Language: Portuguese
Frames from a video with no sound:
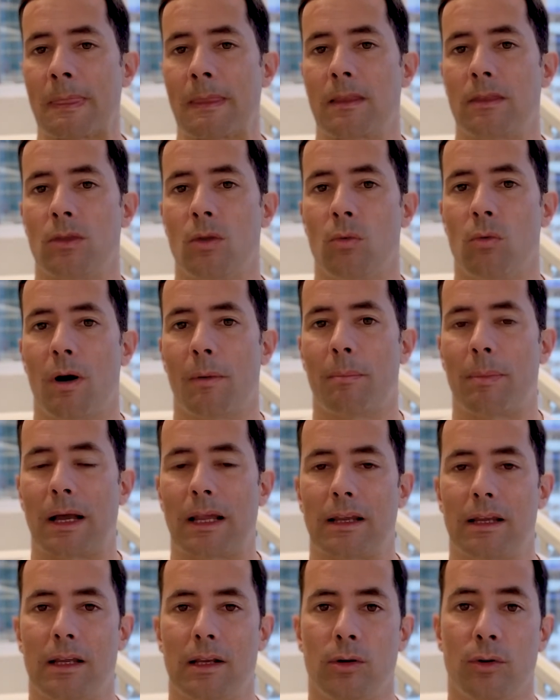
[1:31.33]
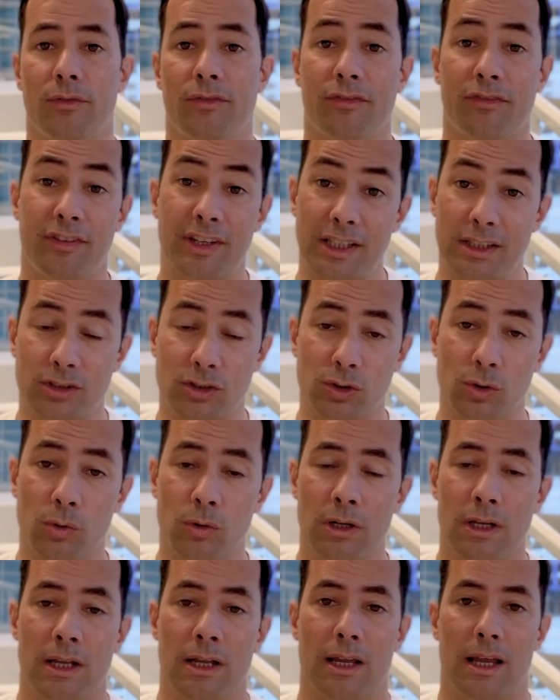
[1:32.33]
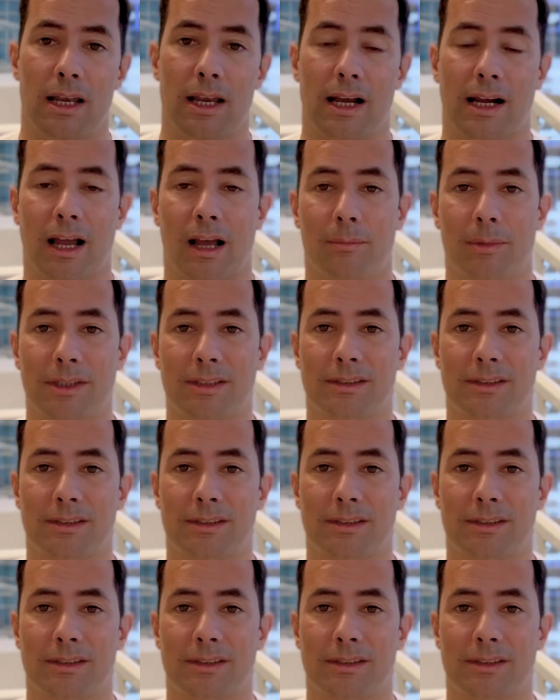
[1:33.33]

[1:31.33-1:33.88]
num aparelho fixo ele acaba